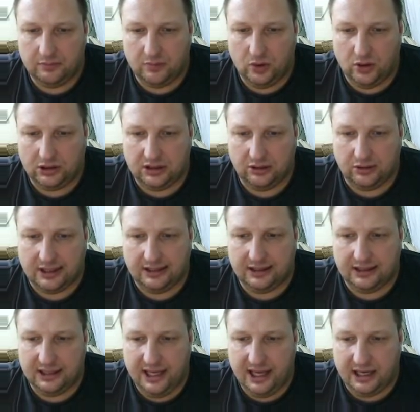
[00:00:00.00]
Вот он,
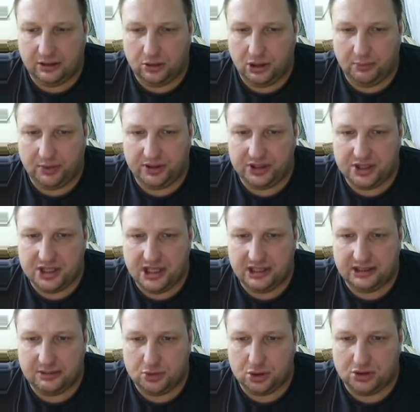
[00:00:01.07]
Кангадае, который
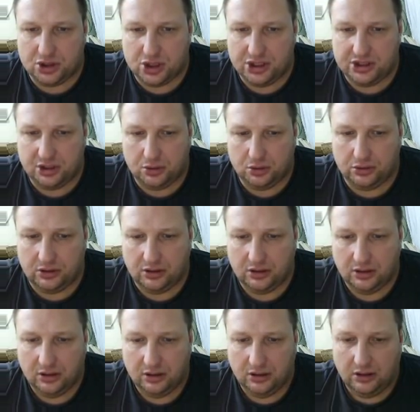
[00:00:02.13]
перезаряжается там что-то 6 секунд.
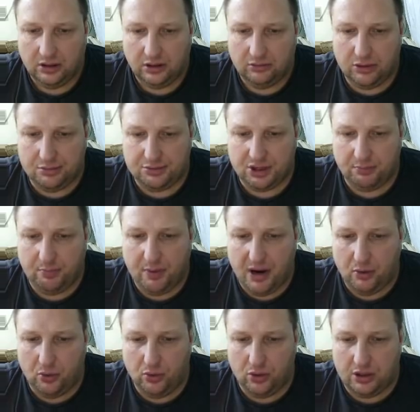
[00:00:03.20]
В общем,
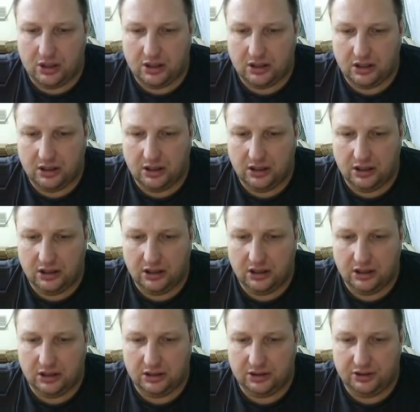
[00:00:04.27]
паук
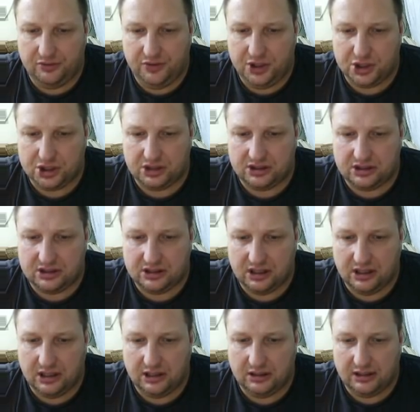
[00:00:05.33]
э,
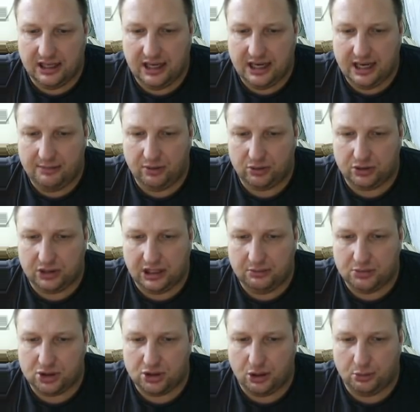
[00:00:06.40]
движется ногами вот
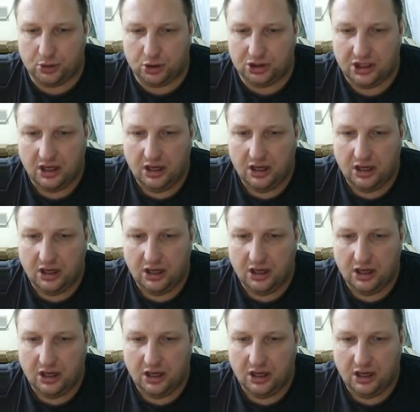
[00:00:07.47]
такими широкими. То есть,